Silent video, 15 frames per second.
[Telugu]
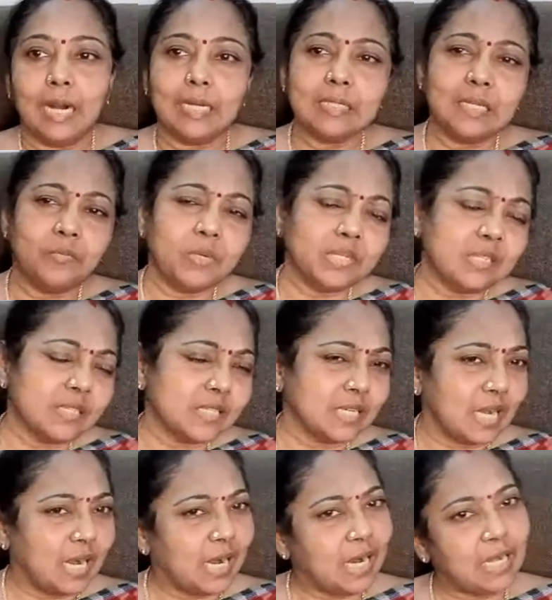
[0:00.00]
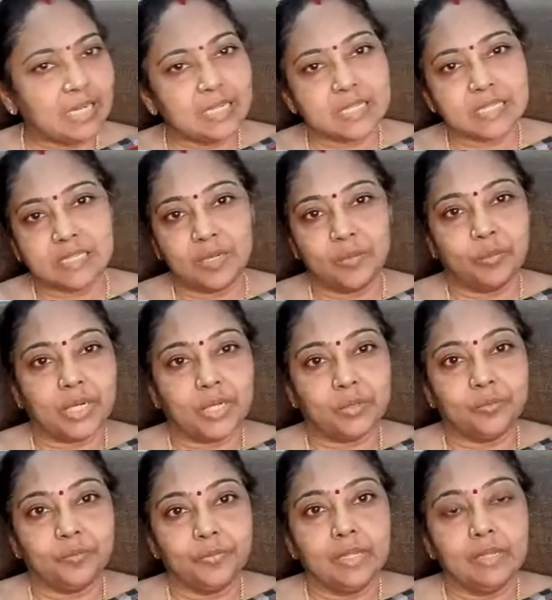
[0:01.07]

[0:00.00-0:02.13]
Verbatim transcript: ఆ తర్వాత చాలా సినిమాలు